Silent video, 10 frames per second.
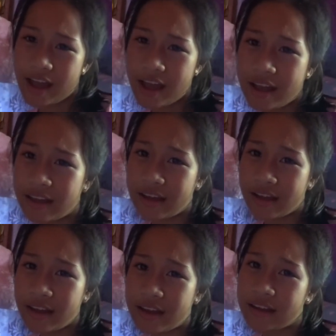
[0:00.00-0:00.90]
Hey,
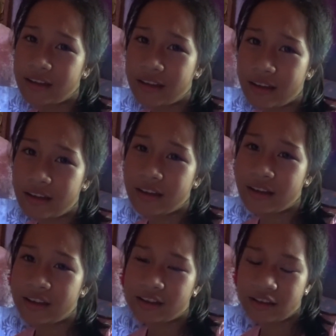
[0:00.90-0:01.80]
hey, hey.
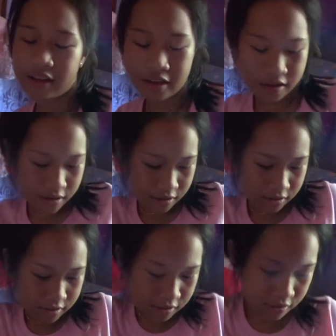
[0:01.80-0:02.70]

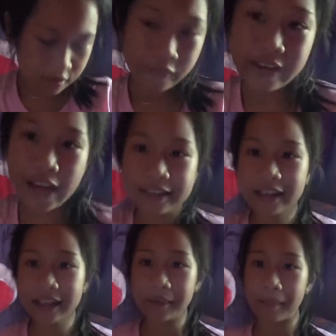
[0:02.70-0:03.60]
So, ayan,
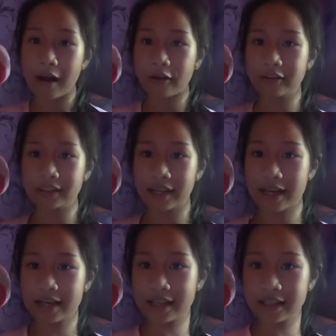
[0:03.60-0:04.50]
hindi pa ako
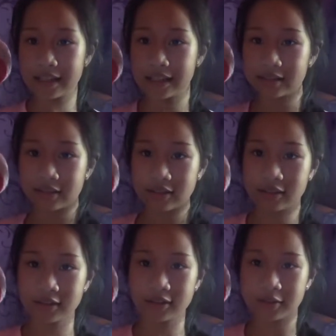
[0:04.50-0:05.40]
nakakaligo.
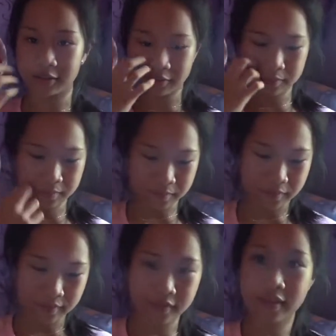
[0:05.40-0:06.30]
So,
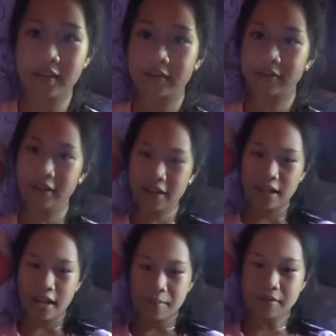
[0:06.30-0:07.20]
for
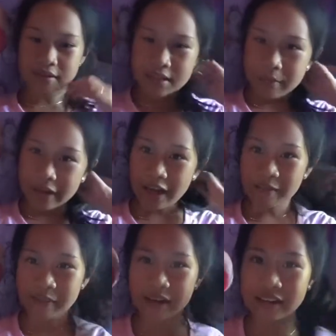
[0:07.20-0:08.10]
today, I'm using my
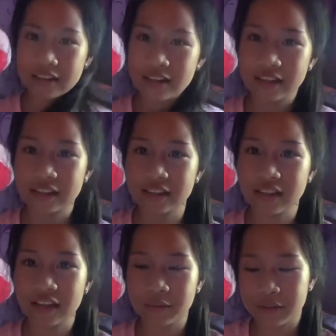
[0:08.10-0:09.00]
camera na and,
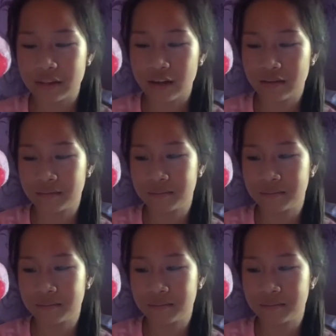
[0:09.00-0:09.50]
eh, wait lang.